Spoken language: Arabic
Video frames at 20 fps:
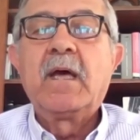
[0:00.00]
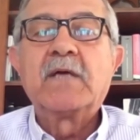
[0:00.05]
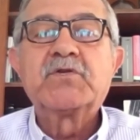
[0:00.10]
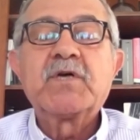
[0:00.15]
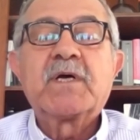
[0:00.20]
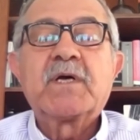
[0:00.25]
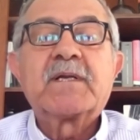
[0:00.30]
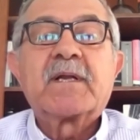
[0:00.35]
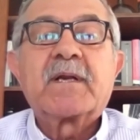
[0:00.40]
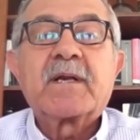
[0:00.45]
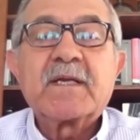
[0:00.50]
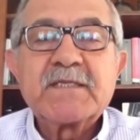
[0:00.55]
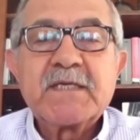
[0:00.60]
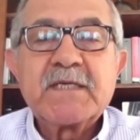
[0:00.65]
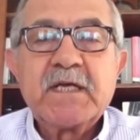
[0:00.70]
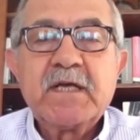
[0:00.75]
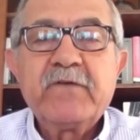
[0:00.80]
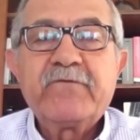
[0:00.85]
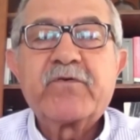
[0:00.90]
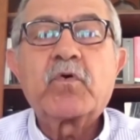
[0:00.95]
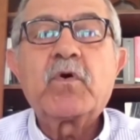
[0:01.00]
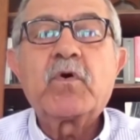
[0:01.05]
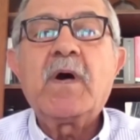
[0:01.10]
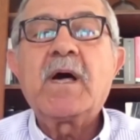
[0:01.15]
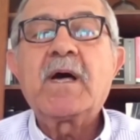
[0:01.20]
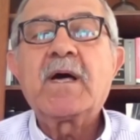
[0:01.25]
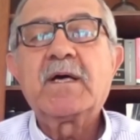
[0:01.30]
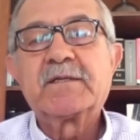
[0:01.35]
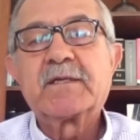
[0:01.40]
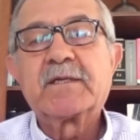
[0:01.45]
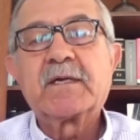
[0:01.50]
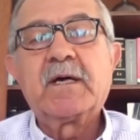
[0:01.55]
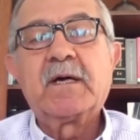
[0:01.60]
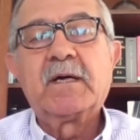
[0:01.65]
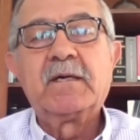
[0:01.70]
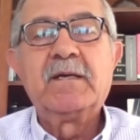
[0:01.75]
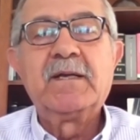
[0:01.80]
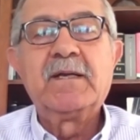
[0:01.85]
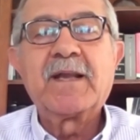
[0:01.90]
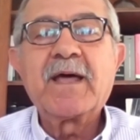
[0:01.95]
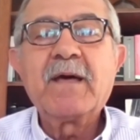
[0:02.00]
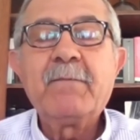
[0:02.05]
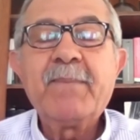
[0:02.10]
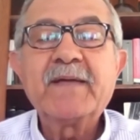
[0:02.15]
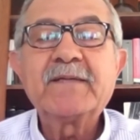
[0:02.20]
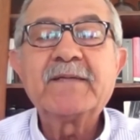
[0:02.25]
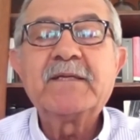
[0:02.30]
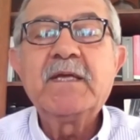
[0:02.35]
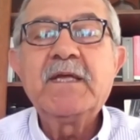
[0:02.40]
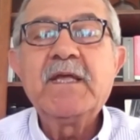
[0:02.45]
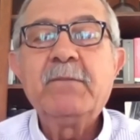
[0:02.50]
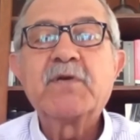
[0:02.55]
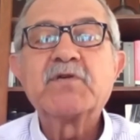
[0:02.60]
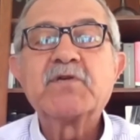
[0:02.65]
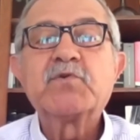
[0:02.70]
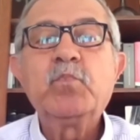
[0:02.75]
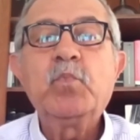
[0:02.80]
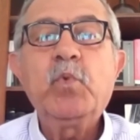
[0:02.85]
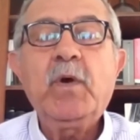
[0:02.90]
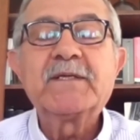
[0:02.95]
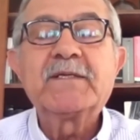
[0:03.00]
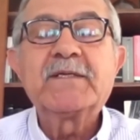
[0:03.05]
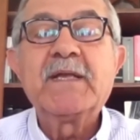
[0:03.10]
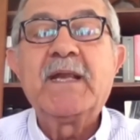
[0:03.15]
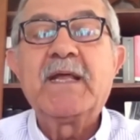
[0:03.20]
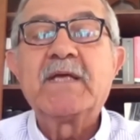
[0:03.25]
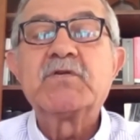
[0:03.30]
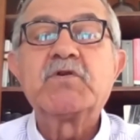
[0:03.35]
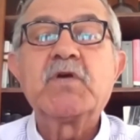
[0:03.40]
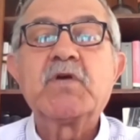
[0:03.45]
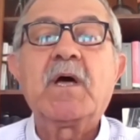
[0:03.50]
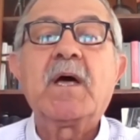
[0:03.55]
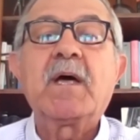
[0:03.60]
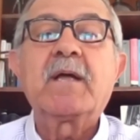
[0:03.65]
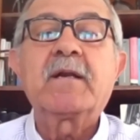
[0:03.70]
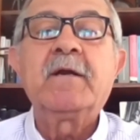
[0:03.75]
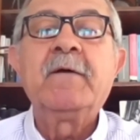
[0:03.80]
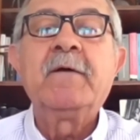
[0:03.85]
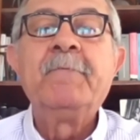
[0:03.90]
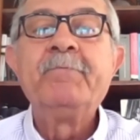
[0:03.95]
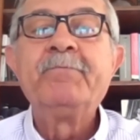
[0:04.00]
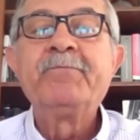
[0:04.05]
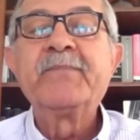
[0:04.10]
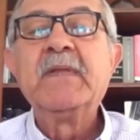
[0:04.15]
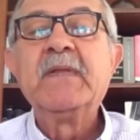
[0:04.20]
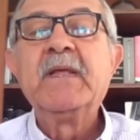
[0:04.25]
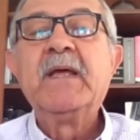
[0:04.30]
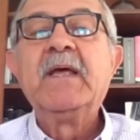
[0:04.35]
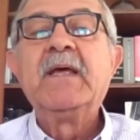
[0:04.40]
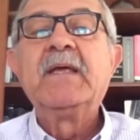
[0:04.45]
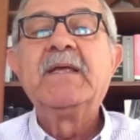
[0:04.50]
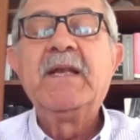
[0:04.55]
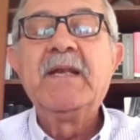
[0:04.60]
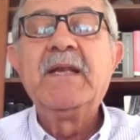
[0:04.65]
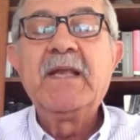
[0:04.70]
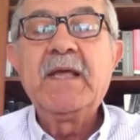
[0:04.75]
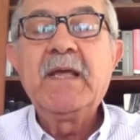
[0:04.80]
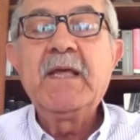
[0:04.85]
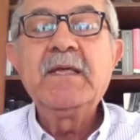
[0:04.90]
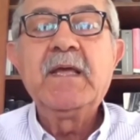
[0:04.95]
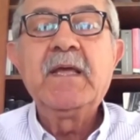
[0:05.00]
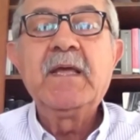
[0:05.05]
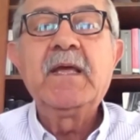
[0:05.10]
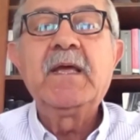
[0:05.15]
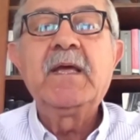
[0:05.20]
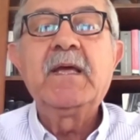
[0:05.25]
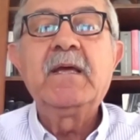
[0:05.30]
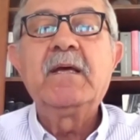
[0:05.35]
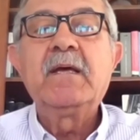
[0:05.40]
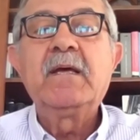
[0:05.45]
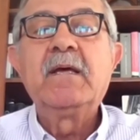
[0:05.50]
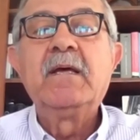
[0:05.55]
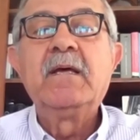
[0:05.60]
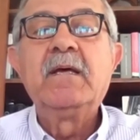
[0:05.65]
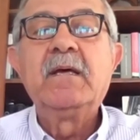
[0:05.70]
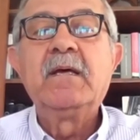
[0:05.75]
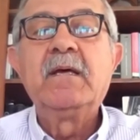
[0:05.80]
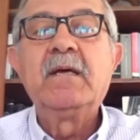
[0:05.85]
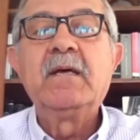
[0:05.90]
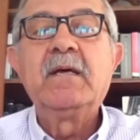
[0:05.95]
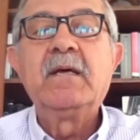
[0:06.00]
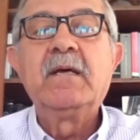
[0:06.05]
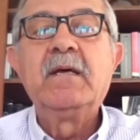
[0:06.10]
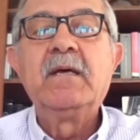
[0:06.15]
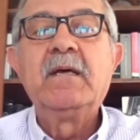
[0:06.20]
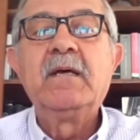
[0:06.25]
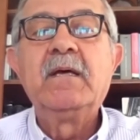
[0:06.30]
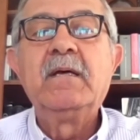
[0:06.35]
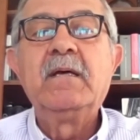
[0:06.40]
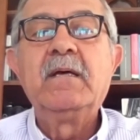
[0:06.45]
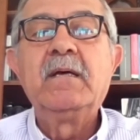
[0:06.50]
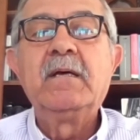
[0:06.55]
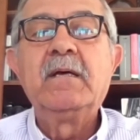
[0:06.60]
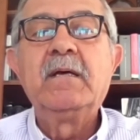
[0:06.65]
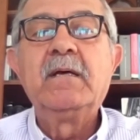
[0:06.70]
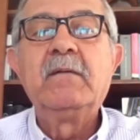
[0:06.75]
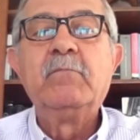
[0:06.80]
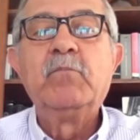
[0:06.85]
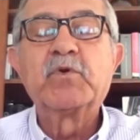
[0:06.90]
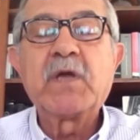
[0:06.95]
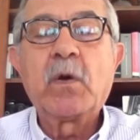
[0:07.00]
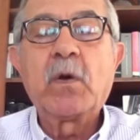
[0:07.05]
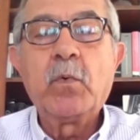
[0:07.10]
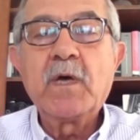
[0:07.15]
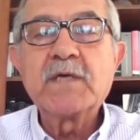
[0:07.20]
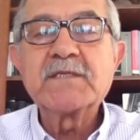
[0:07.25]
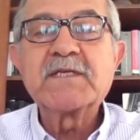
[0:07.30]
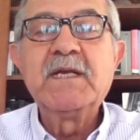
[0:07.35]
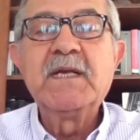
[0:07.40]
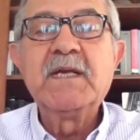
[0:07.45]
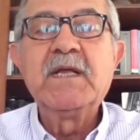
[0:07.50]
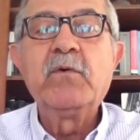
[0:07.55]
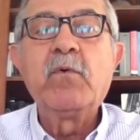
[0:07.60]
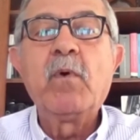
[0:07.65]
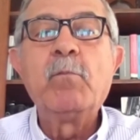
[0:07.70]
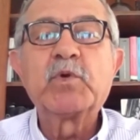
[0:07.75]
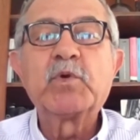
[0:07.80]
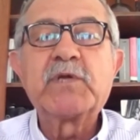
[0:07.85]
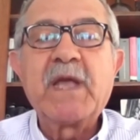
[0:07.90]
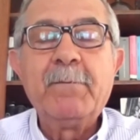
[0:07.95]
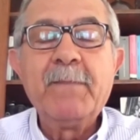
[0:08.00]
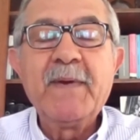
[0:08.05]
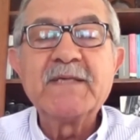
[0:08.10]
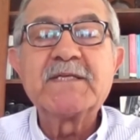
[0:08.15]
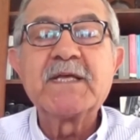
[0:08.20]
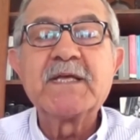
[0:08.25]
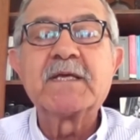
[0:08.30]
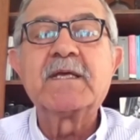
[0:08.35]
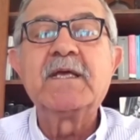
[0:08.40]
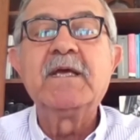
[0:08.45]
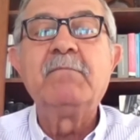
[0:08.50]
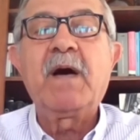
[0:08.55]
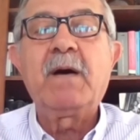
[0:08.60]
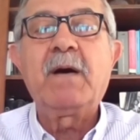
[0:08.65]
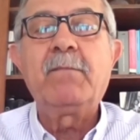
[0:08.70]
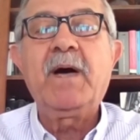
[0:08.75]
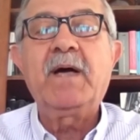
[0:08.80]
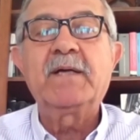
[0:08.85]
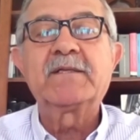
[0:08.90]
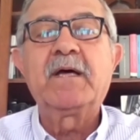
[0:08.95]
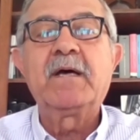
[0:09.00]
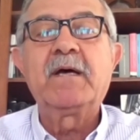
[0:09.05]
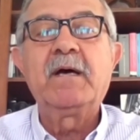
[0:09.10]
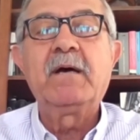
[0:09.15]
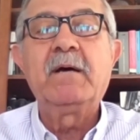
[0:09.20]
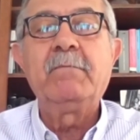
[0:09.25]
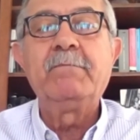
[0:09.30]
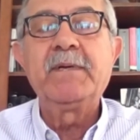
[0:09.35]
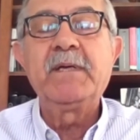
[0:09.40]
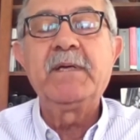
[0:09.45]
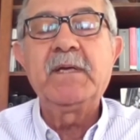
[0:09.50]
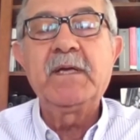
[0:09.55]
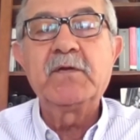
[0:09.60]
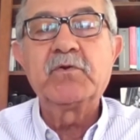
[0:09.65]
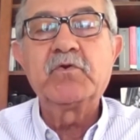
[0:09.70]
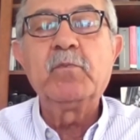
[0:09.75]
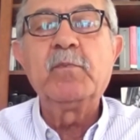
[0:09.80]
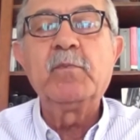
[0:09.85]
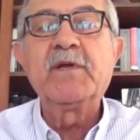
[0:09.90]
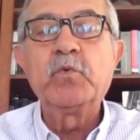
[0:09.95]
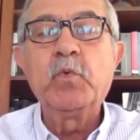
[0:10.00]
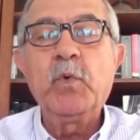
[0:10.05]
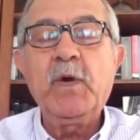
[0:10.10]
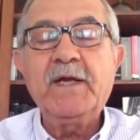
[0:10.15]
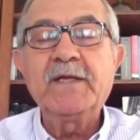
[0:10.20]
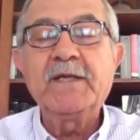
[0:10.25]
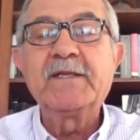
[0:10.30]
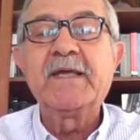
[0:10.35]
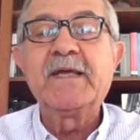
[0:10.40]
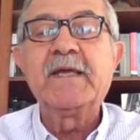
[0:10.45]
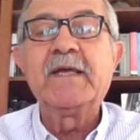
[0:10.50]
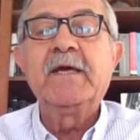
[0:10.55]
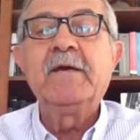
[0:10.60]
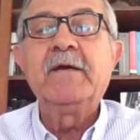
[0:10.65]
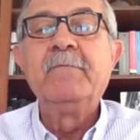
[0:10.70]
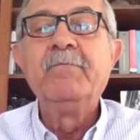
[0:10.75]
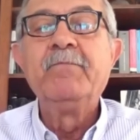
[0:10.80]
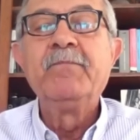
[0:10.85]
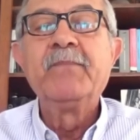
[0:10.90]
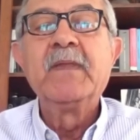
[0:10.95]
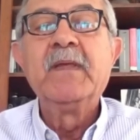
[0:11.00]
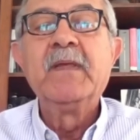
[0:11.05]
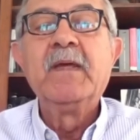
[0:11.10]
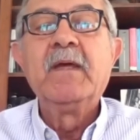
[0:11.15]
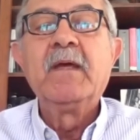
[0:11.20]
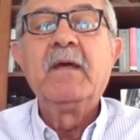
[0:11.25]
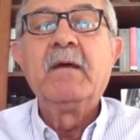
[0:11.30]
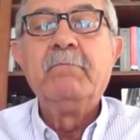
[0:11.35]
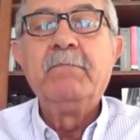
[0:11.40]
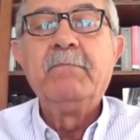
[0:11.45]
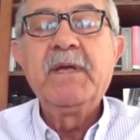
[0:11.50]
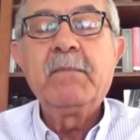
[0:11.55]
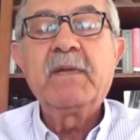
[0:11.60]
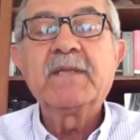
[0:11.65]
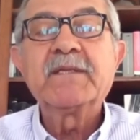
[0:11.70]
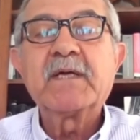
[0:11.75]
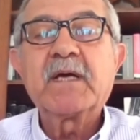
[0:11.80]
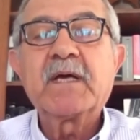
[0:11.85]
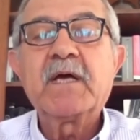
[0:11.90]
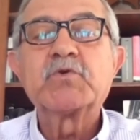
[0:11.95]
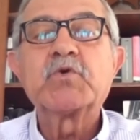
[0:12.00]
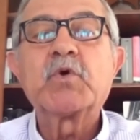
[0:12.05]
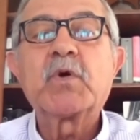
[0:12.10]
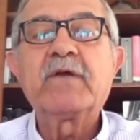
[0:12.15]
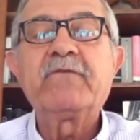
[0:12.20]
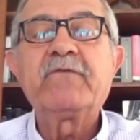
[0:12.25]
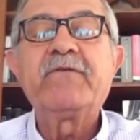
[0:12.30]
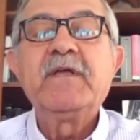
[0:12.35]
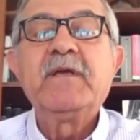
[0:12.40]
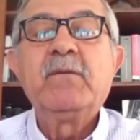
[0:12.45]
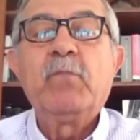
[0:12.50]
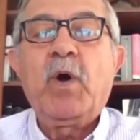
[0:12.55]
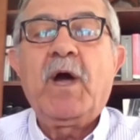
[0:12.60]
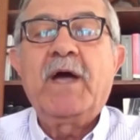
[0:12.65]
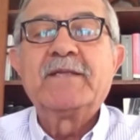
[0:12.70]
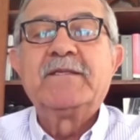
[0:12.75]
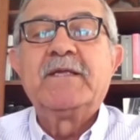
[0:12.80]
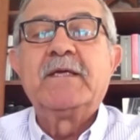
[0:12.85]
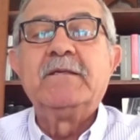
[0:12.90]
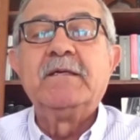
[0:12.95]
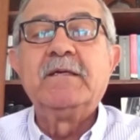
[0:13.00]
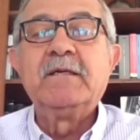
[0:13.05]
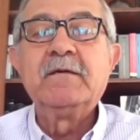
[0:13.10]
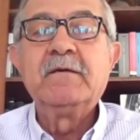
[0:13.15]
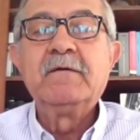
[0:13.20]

أشجار الرصيف رقعة خضراء الغابات هي مجموعة الأشجار يلي هي آه، آه، متواصلة ومتماسكة مع بعضها ضمن وحدة بمنطقة جغرافية محددة